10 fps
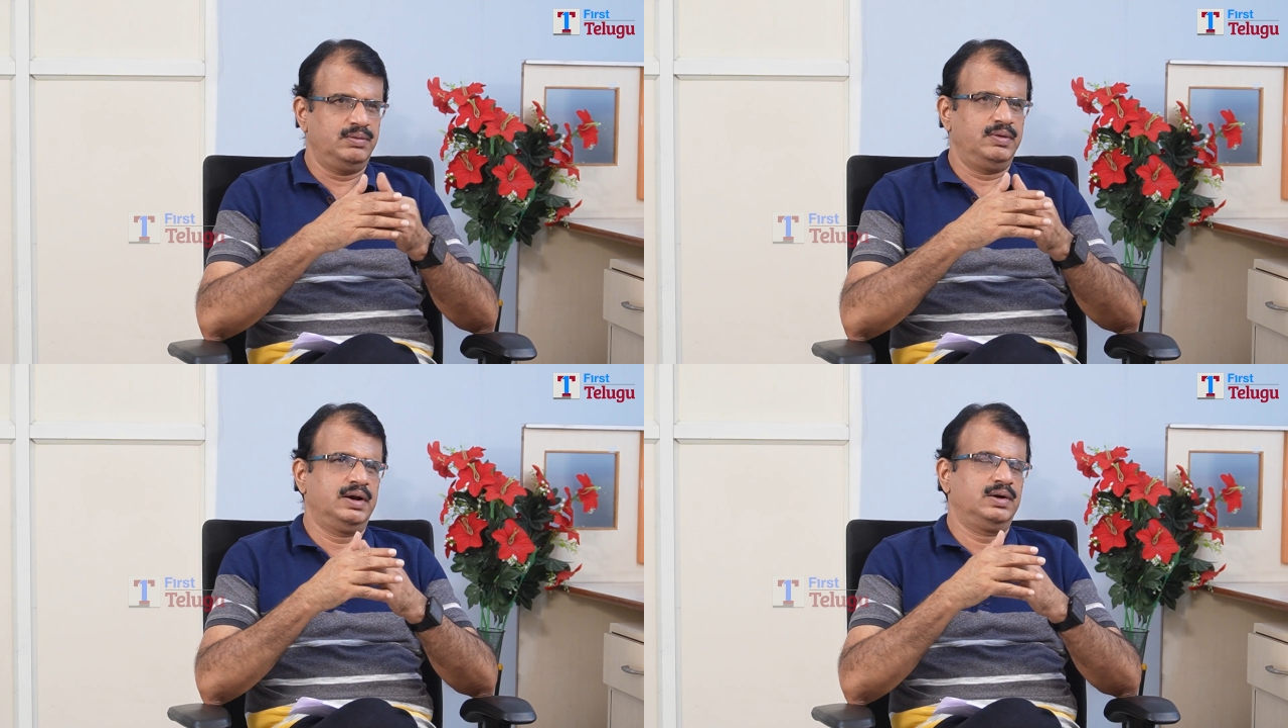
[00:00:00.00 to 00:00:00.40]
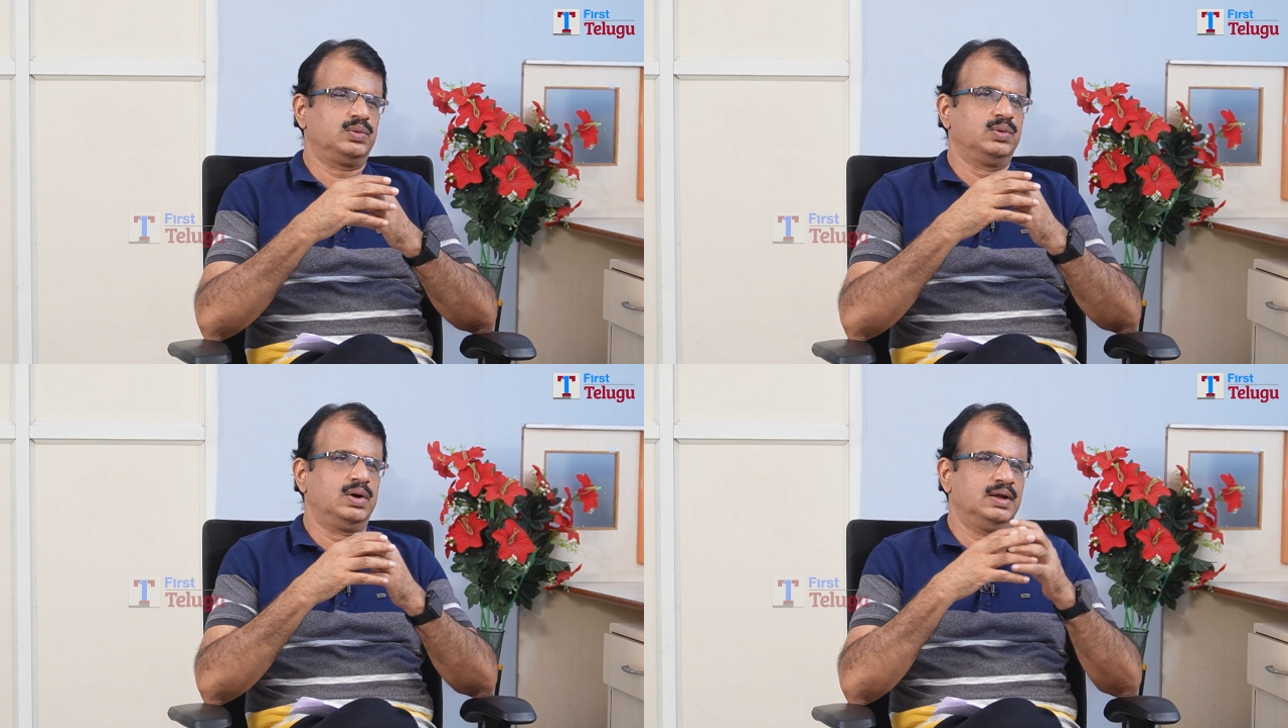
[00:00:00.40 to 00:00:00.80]
వేరే
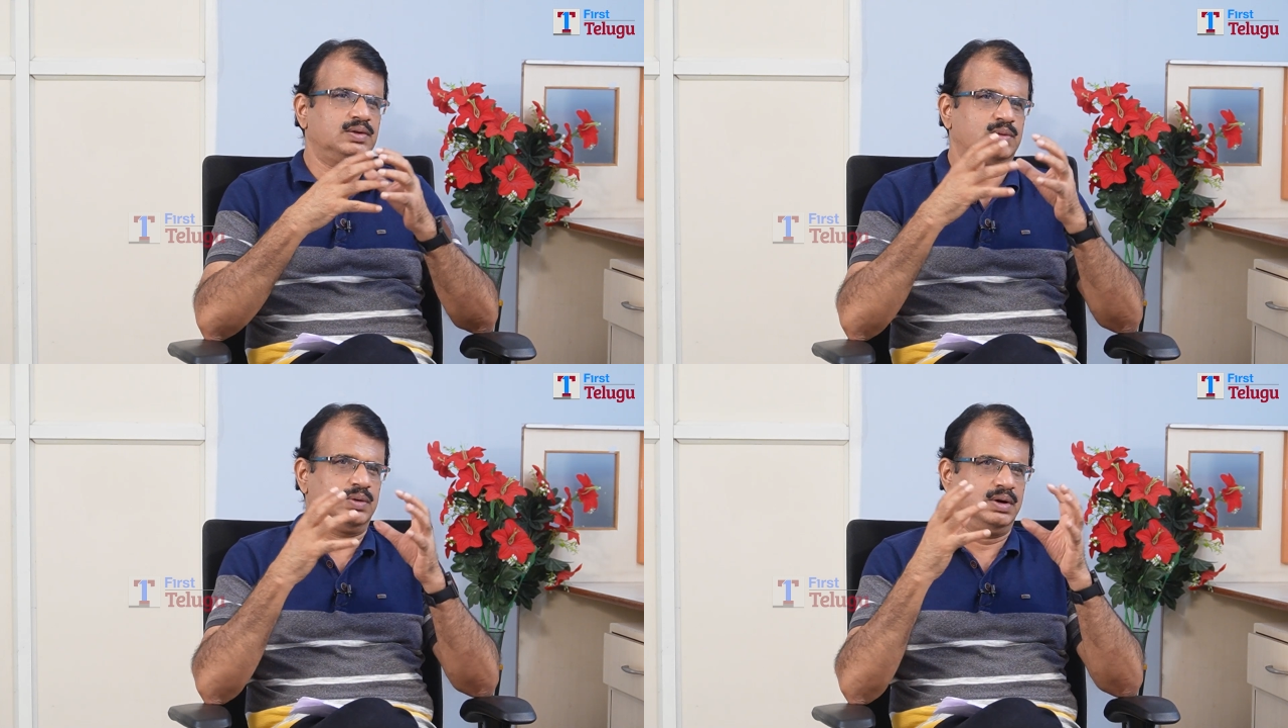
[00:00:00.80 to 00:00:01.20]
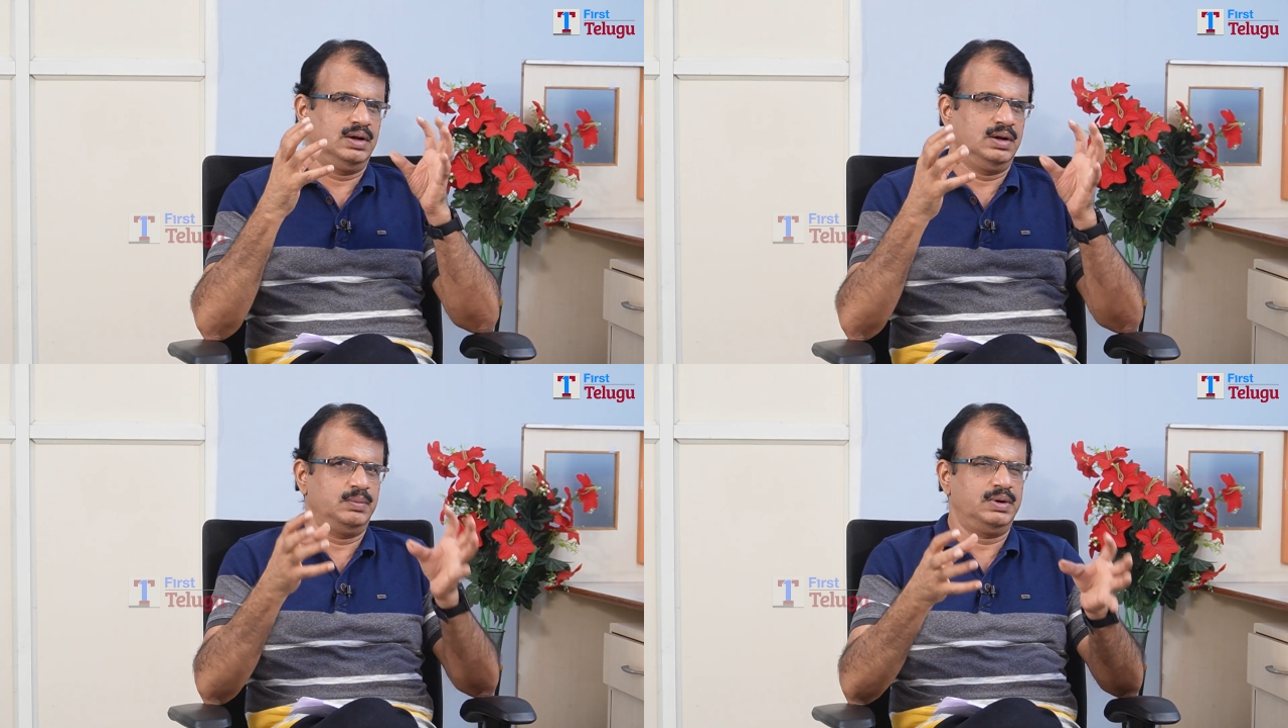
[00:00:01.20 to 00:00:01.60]
టూర్లు వేస్తున్నా
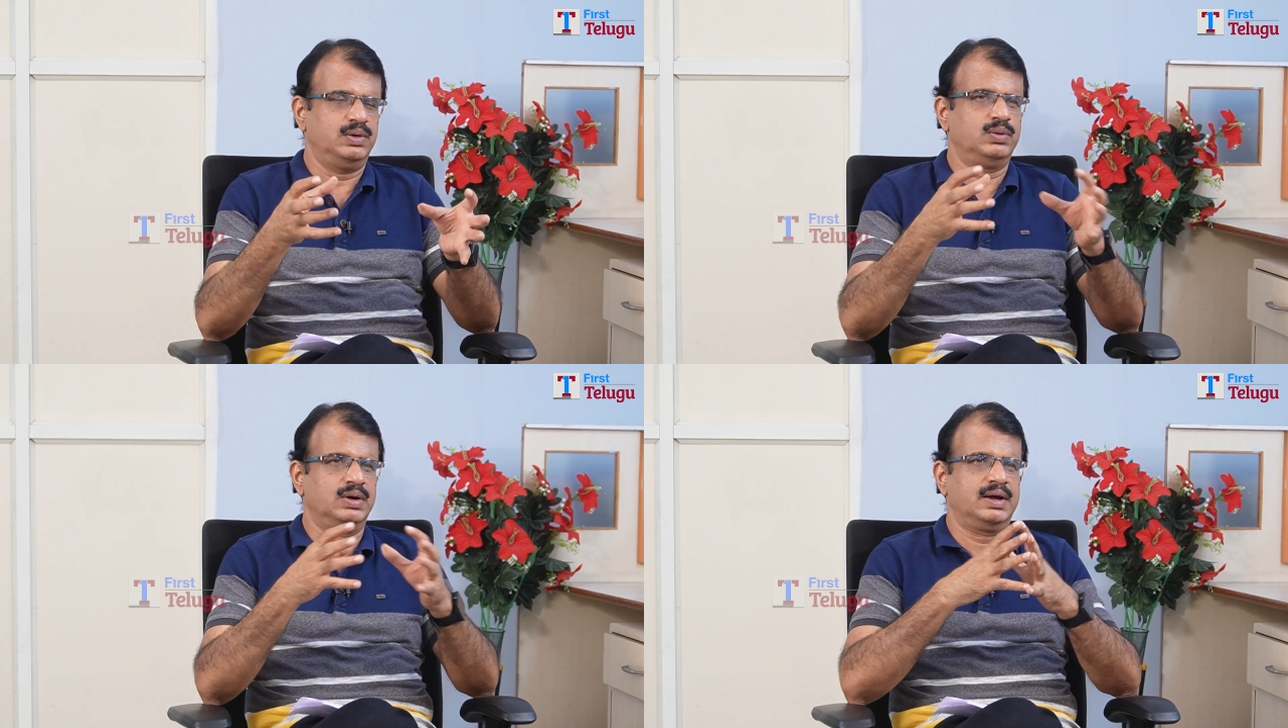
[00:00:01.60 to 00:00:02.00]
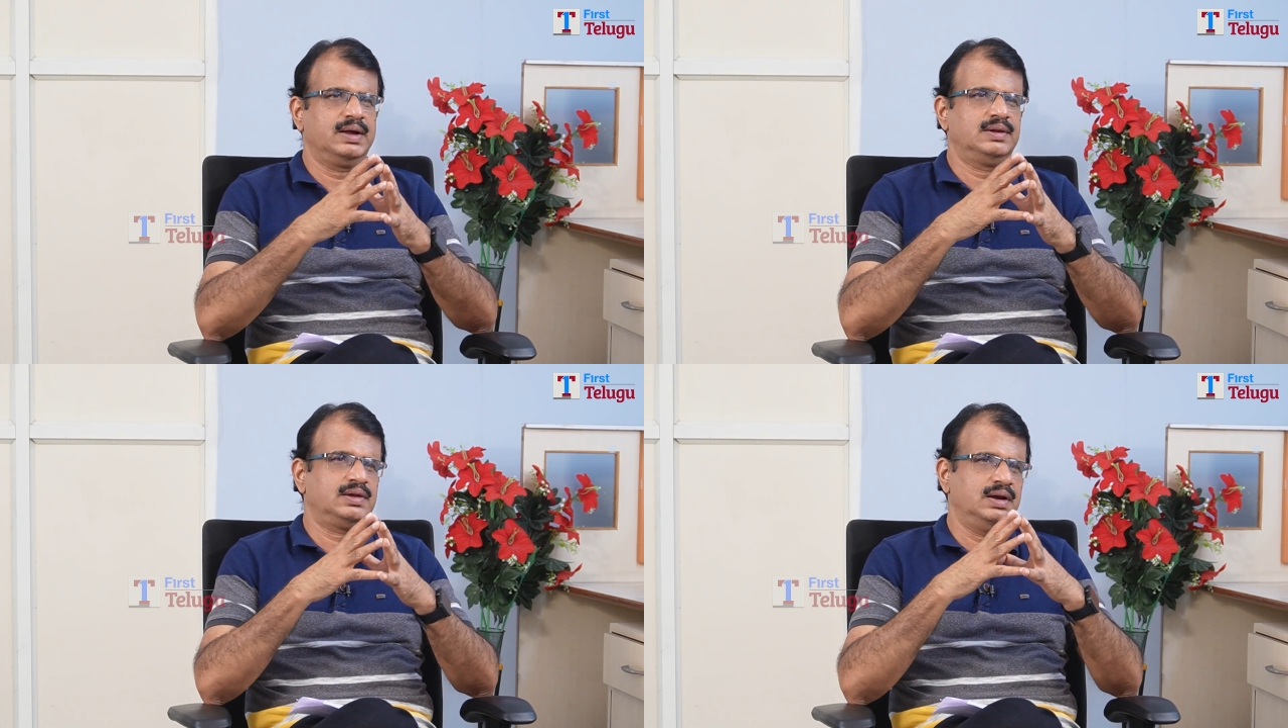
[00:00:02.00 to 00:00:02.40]
ఆమెను ఎవరిని
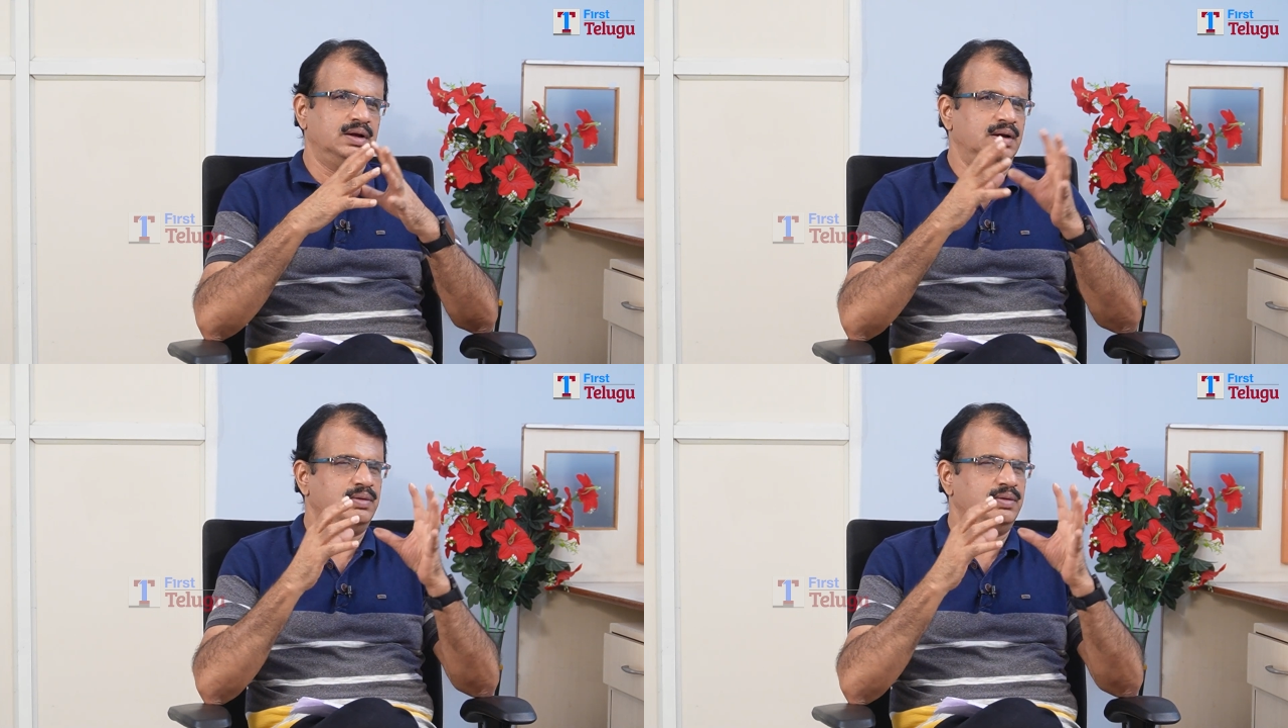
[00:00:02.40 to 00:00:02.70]
కలిసినా